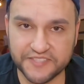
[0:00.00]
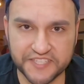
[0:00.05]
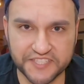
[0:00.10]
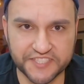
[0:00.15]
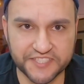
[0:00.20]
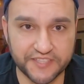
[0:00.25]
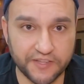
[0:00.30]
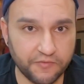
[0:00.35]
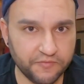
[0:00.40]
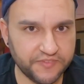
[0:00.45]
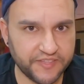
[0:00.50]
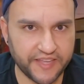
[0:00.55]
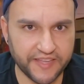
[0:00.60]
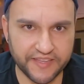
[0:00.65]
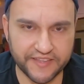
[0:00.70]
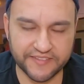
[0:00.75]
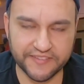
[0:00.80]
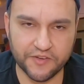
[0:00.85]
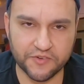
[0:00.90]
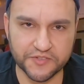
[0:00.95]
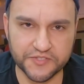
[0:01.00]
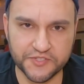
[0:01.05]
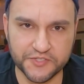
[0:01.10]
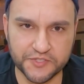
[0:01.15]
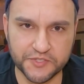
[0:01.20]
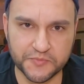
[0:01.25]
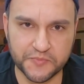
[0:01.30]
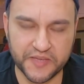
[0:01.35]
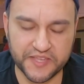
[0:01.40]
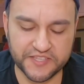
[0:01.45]
E a gente não tem ainda rodízio
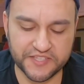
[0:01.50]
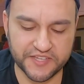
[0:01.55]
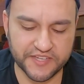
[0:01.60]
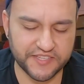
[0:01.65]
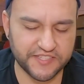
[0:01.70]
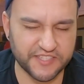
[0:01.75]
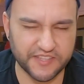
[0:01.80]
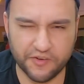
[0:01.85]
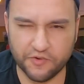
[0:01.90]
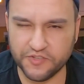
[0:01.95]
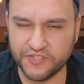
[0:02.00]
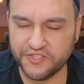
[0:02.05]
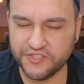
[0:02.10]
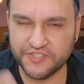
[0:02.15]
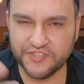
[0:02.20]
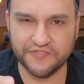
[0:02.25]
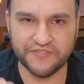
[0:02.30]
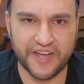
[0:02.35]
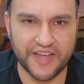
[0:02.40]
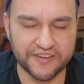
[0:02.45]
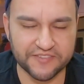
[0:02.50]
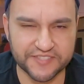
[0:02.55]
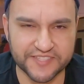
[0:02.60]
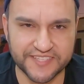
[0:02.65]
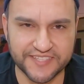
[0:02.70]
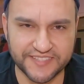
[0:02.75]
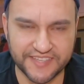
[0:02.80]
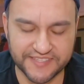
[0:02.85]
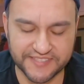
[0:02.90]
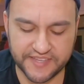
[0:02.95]
de espetinho, a gente tem rodízio de vários
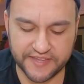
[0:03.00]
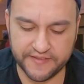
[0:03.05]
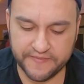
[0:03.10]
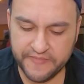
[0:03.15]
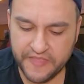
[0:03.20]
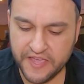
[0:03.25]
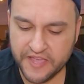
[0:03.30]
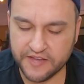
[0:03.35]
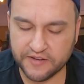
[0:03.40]
itens aí.